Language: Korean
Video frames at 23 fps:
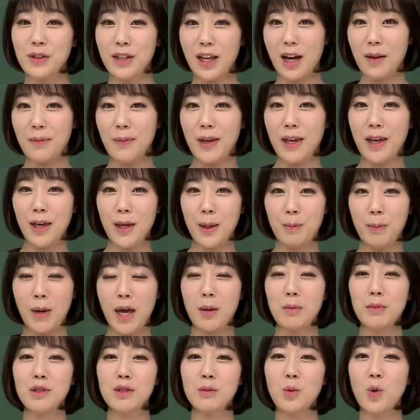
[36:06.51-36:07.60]
답이
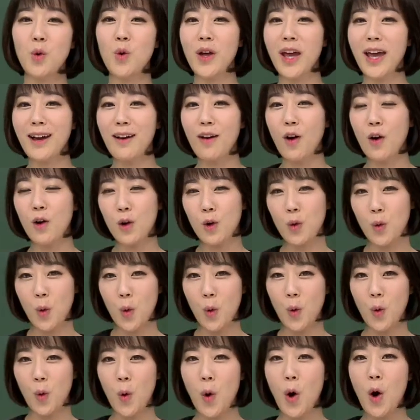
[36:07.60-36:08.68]
뱀은 목에
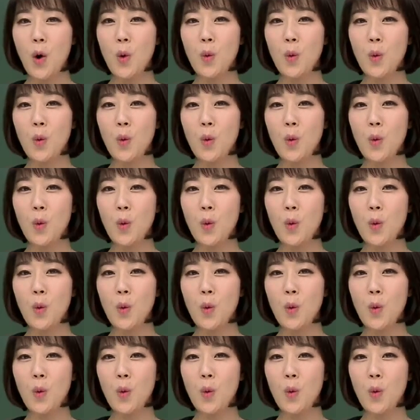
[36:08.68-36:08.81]
걸고